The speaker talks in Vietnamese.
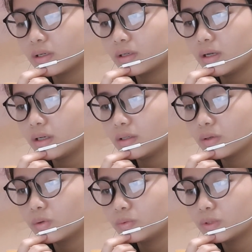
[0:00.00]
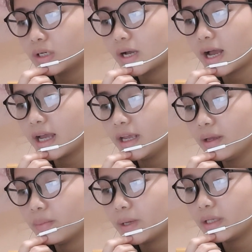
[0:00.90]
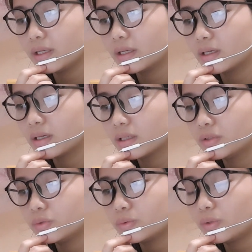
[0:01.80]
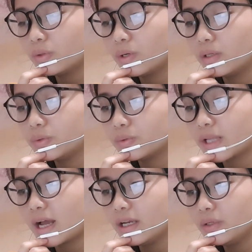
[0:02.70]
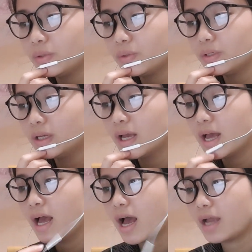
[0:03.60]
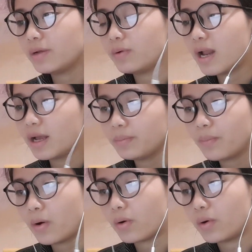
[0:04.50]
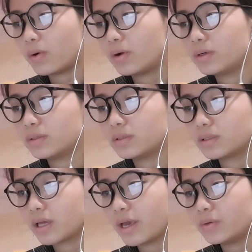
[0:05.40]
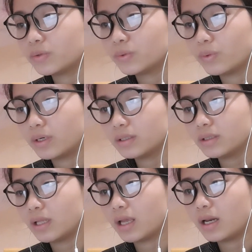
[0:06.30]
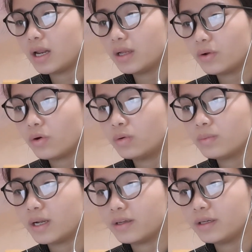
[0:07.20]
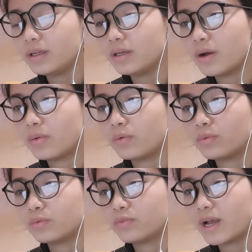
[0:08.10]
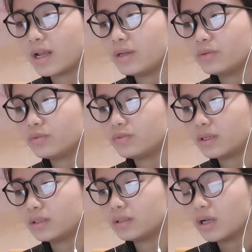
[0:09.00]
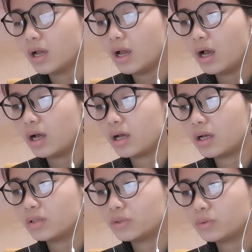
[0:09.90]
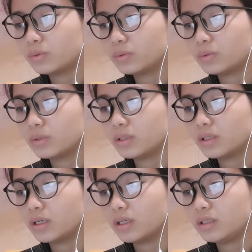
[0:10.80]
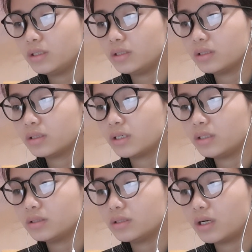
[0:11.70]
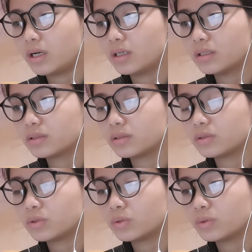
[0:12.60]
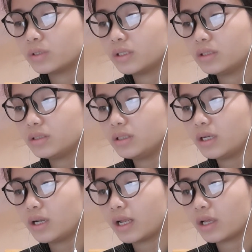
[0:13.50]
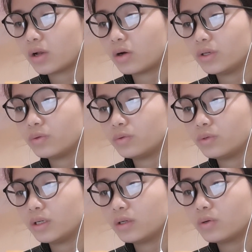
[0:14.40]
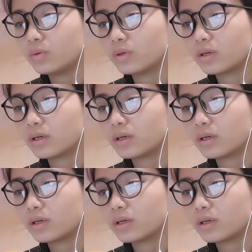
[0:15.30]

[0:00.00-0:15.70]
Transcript: hận cùng sợ hãi mẹ chúng tôi ở ờ, à, chúng ta đi thôi hạ hiểu lan bỏ kéo xuống tiến lên ôm lấy đầu vai lưu phân à, dù người người à, dù người nữ nhân này có yếu đuối cùng